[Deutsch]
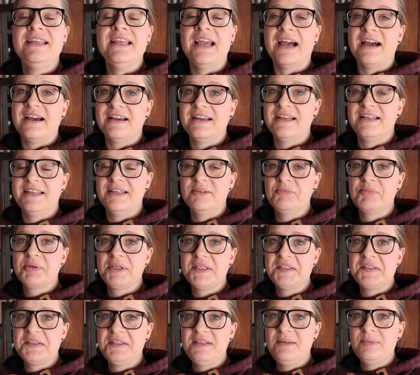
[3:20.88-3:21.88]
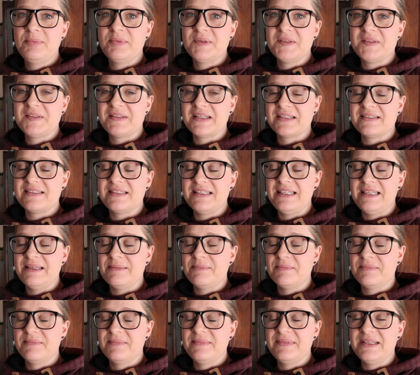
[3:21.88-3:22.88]
ja, im Prinzip ist das
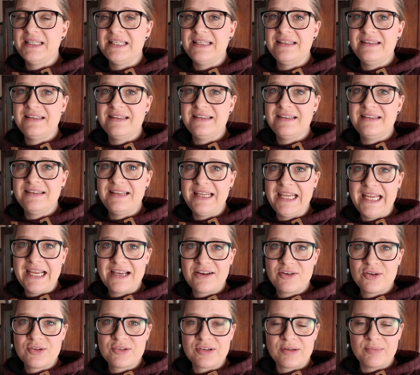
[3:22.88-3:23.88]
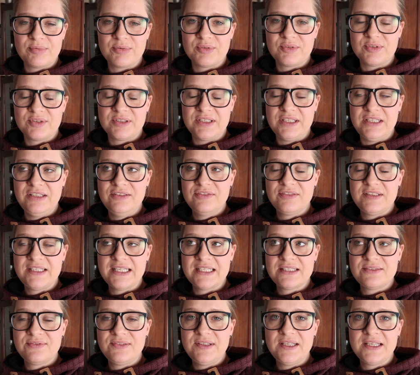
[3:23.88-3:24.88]
eben eher kontraproduktiv.
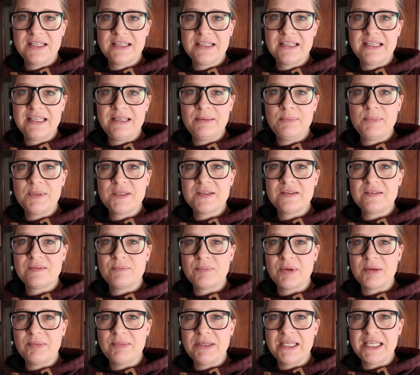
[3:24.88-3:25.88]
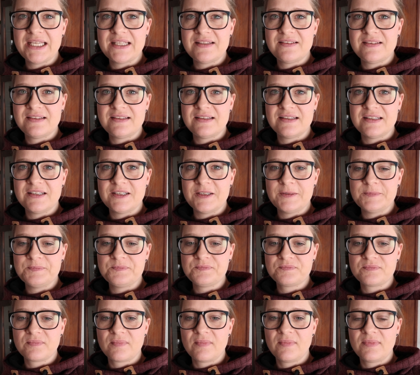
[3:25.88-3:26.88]
Deswegen gibt es bei mir jetzt
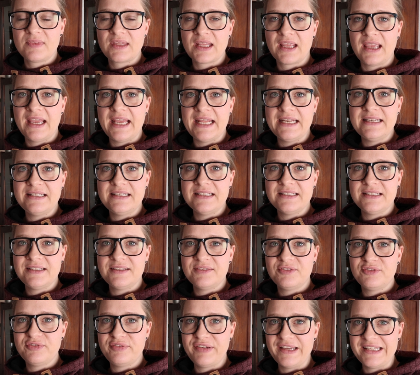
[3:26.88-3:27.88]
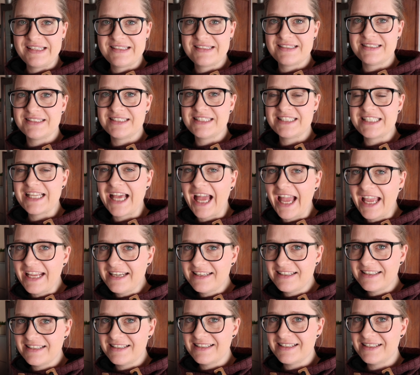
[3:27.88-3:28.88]
ähm, endlich feste
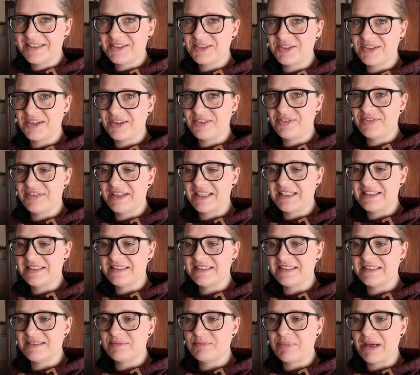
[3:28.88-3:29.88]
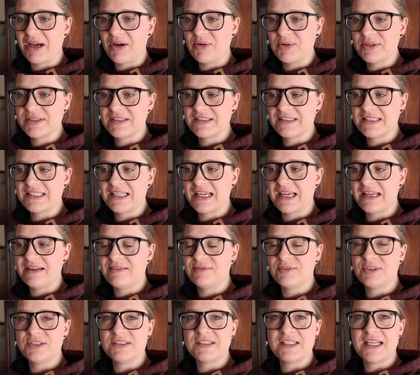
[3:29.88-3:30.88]
Zeiten, also auch feste
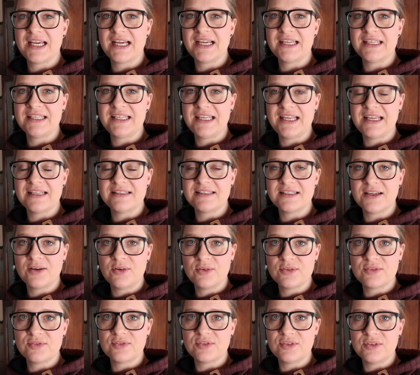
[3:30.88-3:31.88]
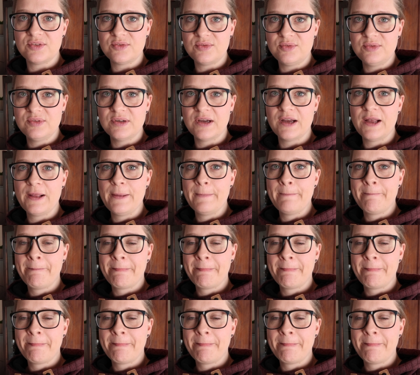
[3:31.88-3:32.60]
Pausenzeiten, wo ich sage, ich gehe jetzt raus vor die Tür,